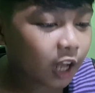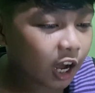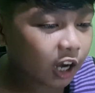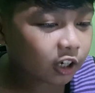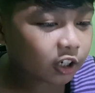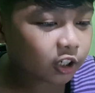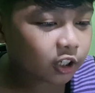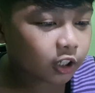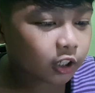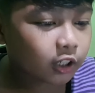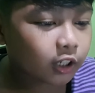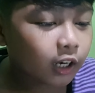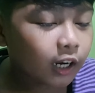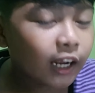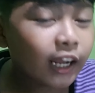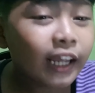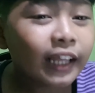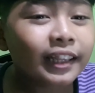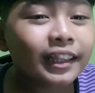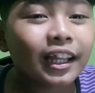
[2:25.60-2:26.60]
vlogger?
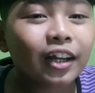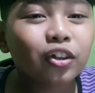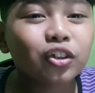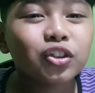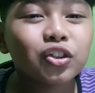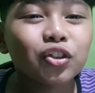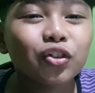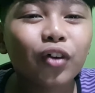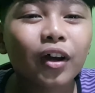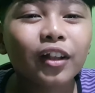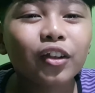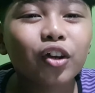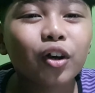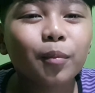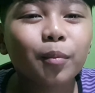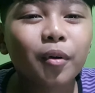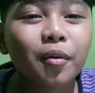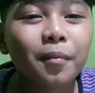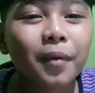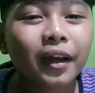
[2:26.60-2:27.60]
Nagustuhan
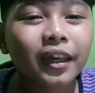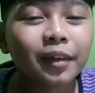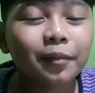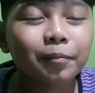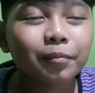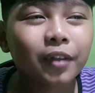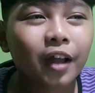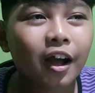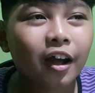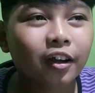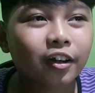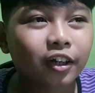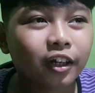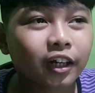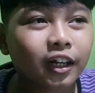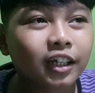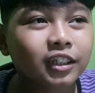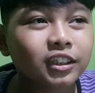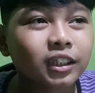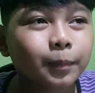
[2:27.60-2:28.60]
ko pong maging
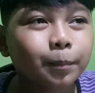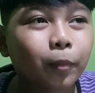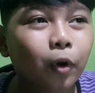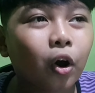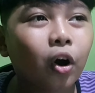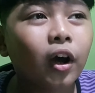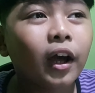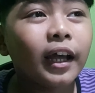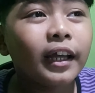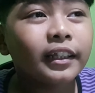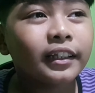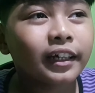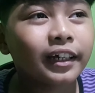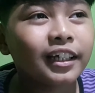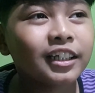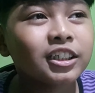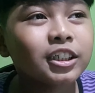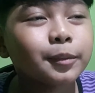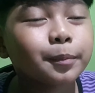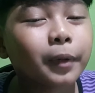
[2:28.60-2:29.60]
vlogger kasi po,
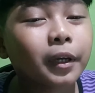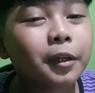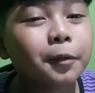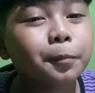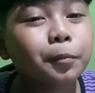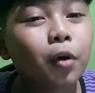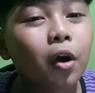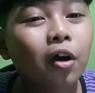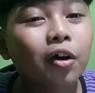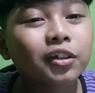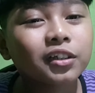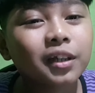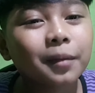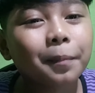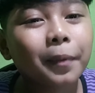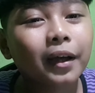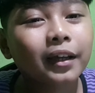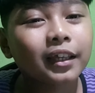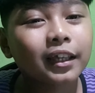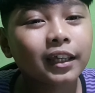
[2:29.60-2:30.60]
na-inspire po ako sa
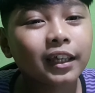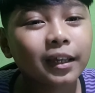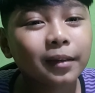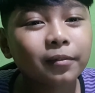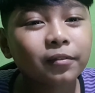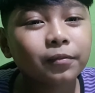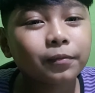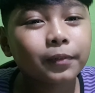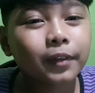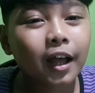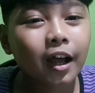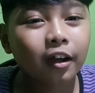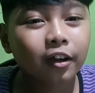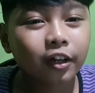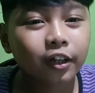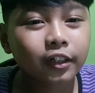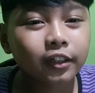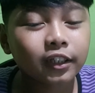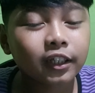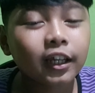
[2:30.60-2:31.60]
pagiging
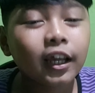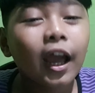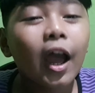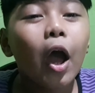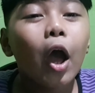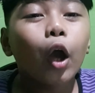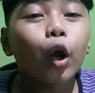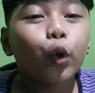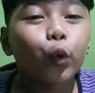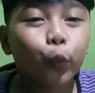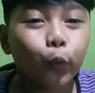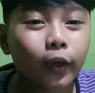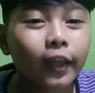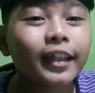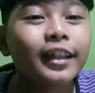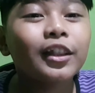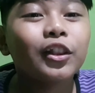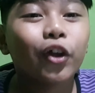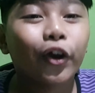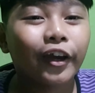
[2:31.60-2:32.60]
vlogger ni
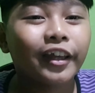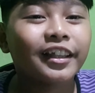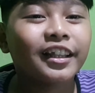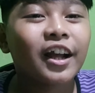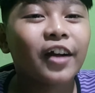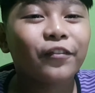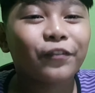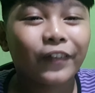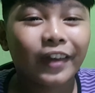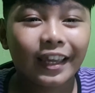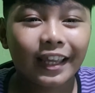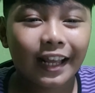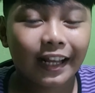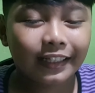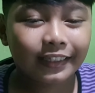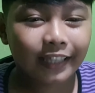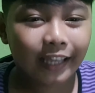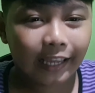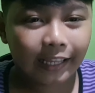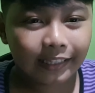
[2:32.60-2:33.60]
Queen Lloyd Cafe
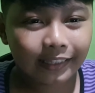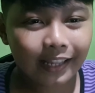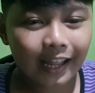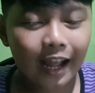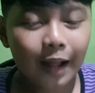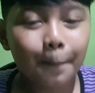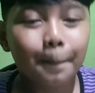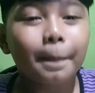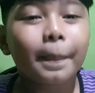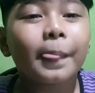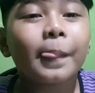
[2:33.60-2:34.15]
Cadena. Ah.